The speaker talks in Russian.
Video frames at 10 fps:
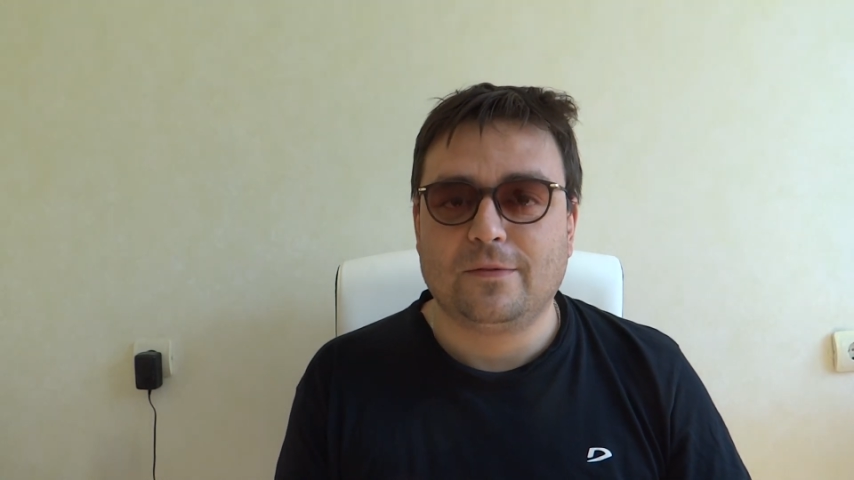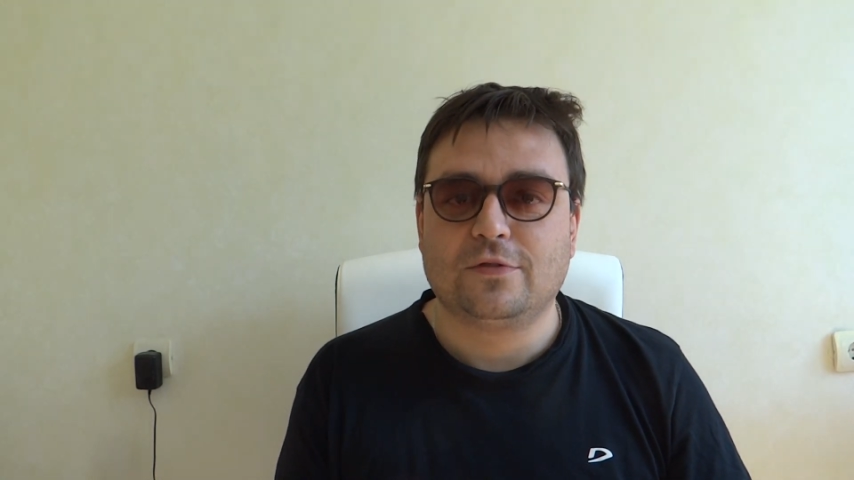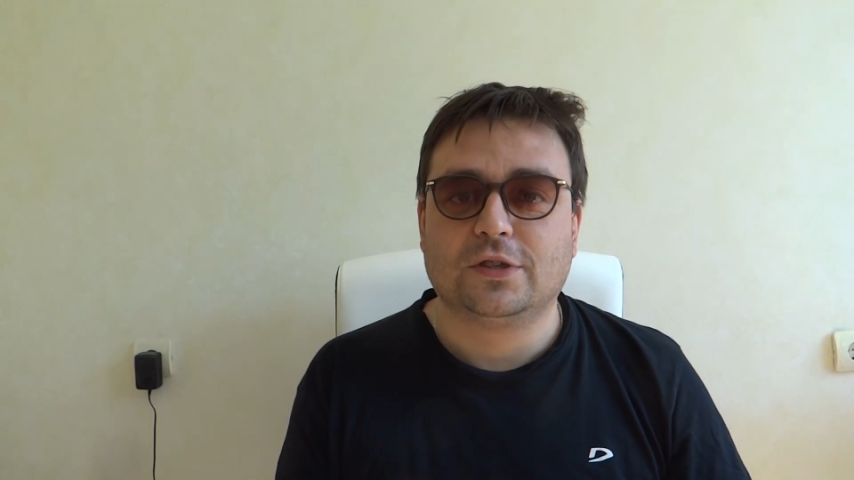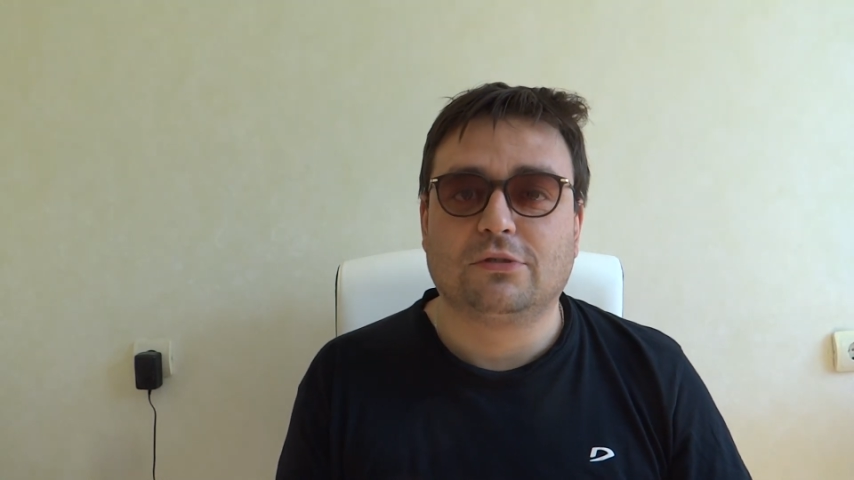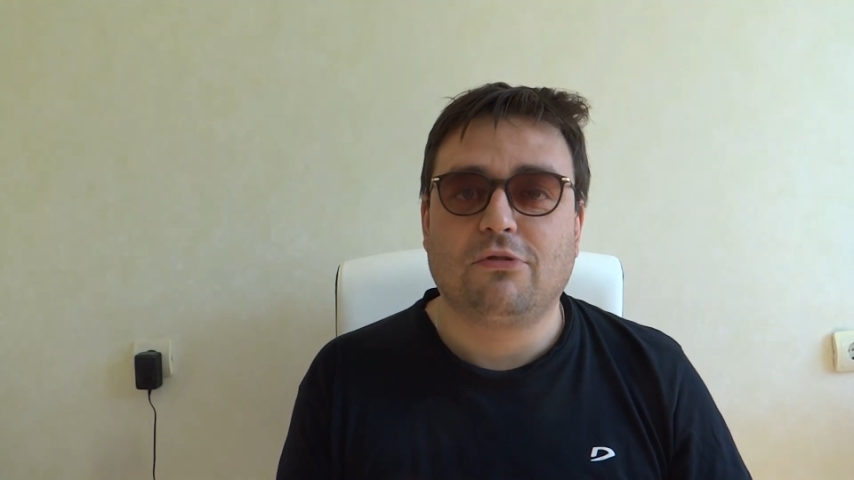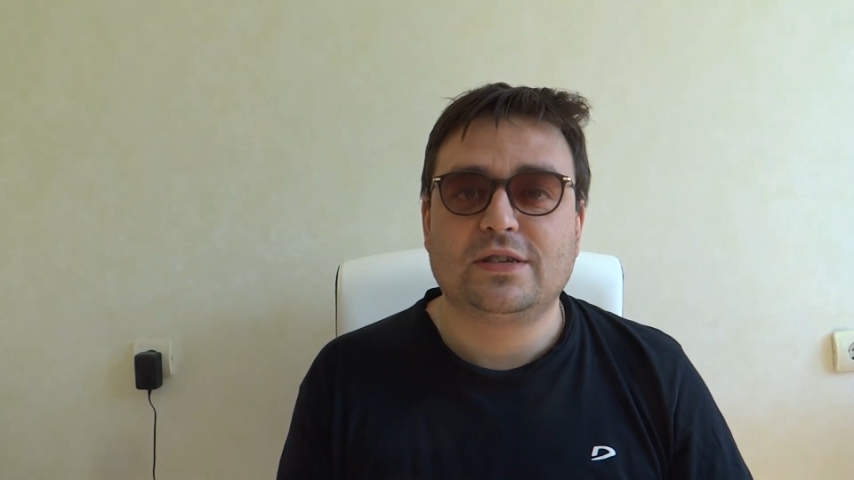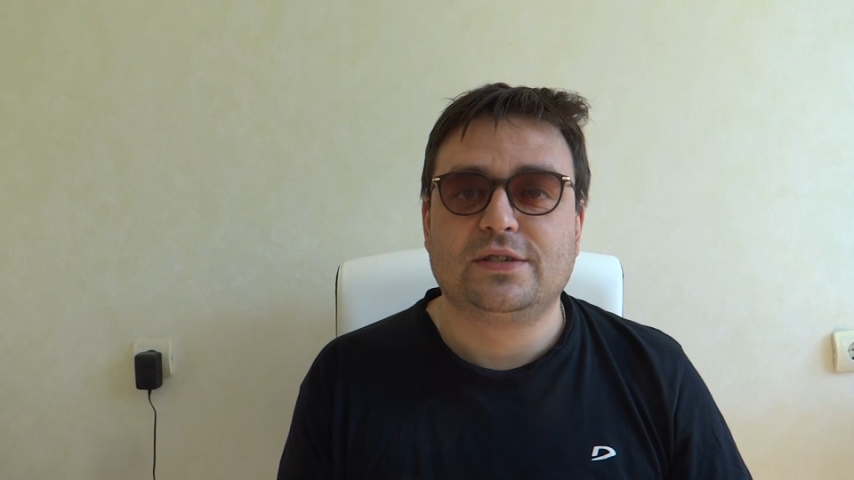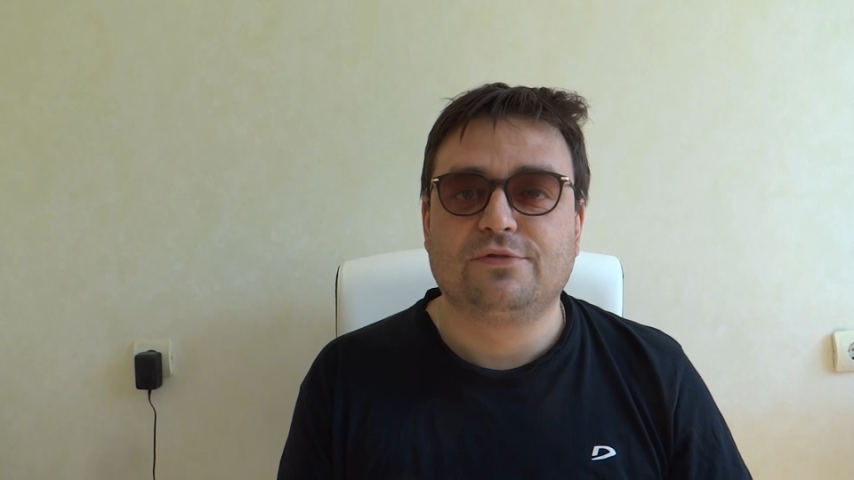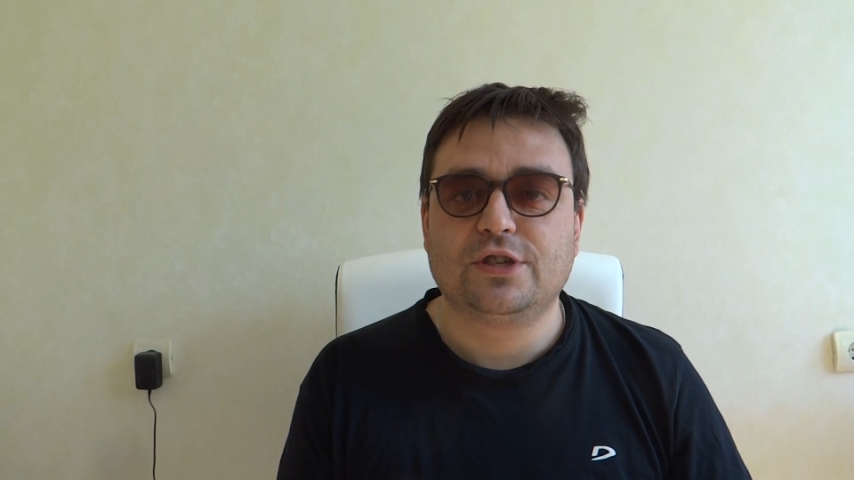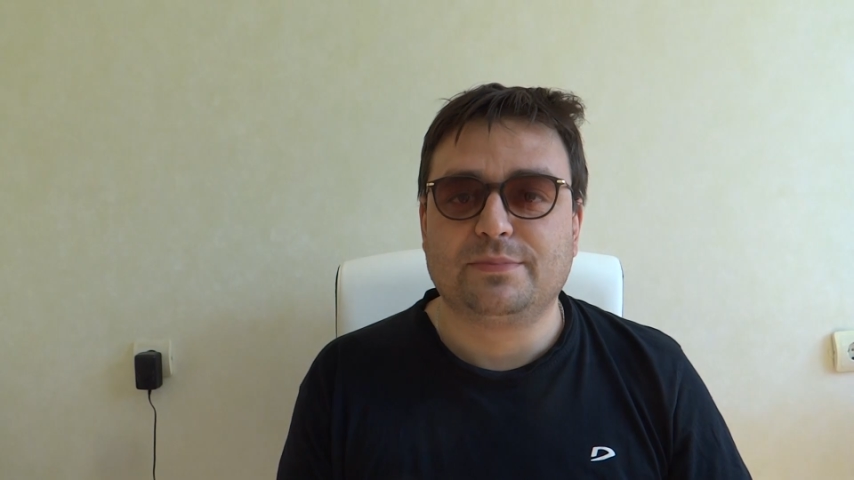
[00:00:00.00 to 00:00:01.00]
Вот. Ну а
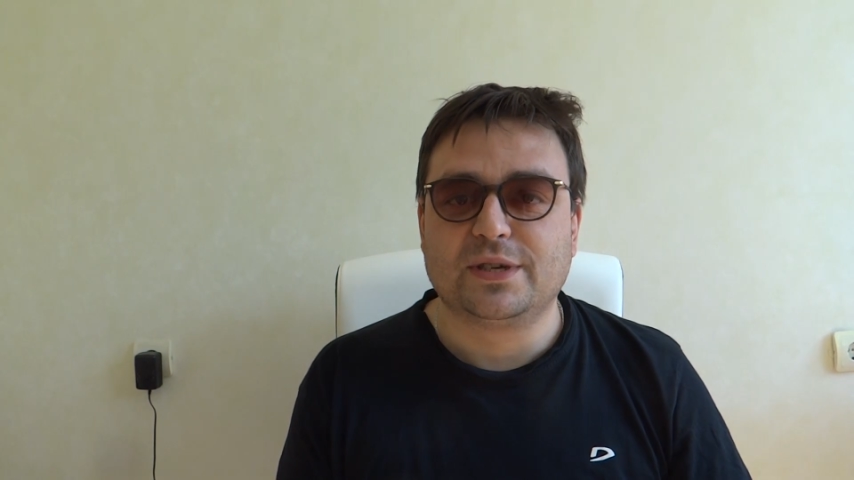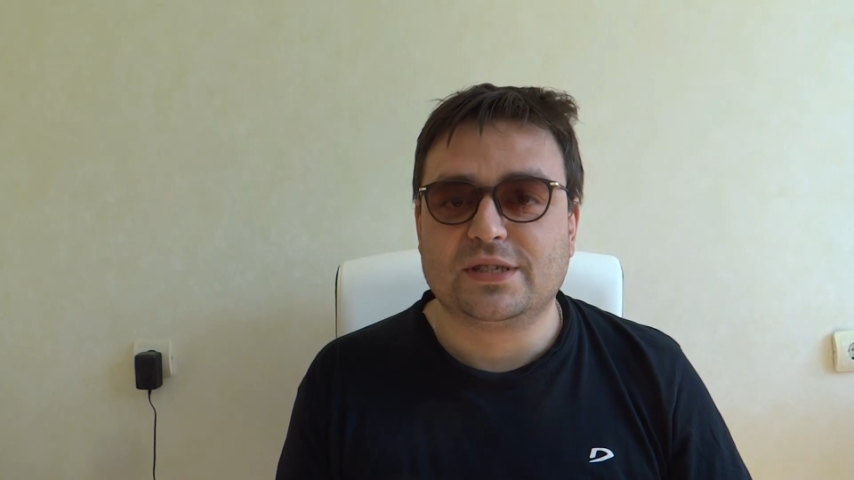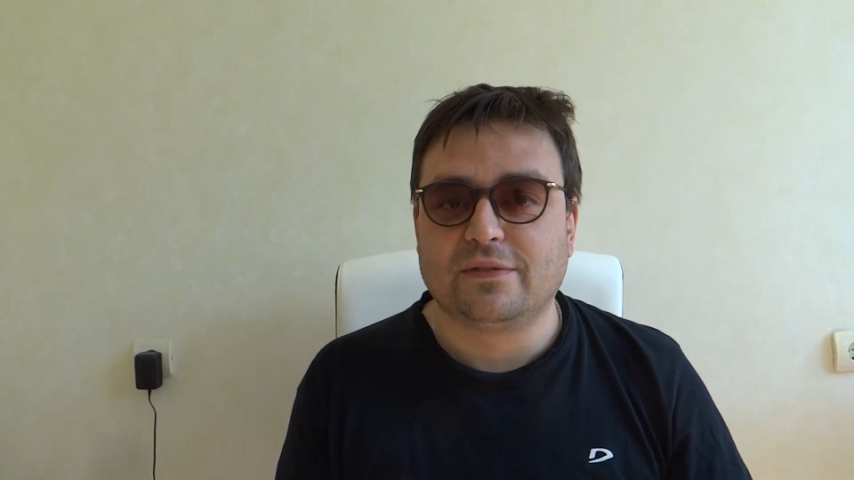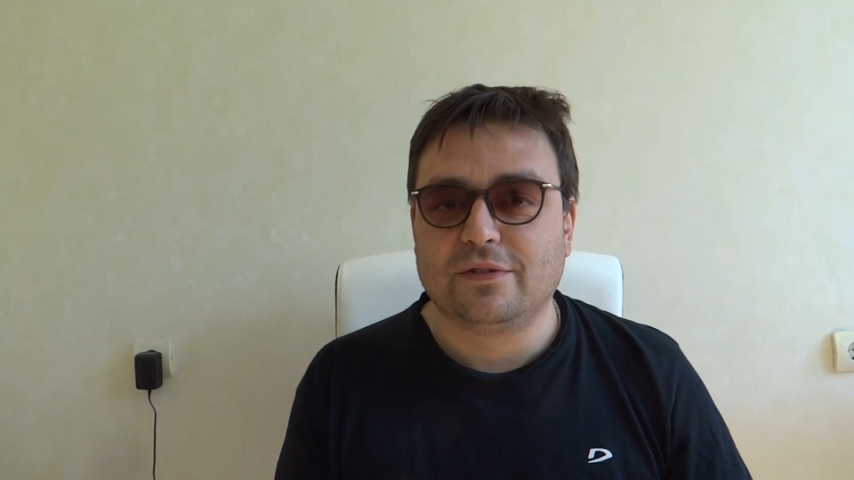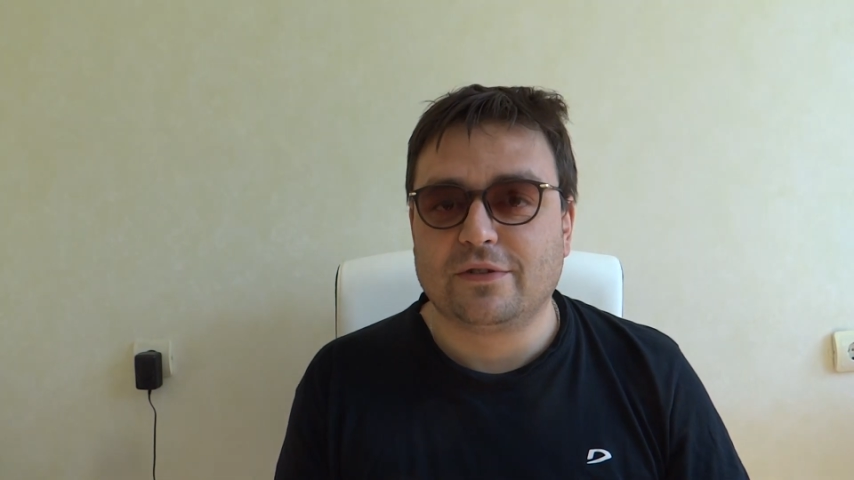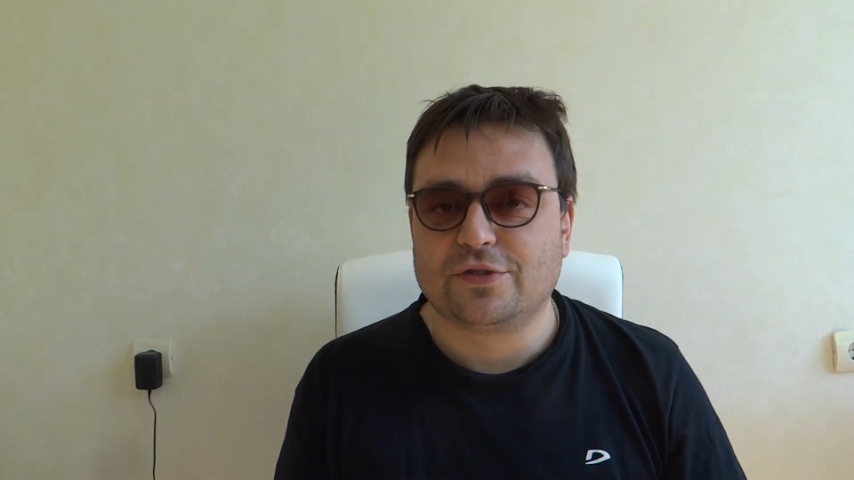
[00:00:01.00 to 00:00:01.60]
сегодня представляю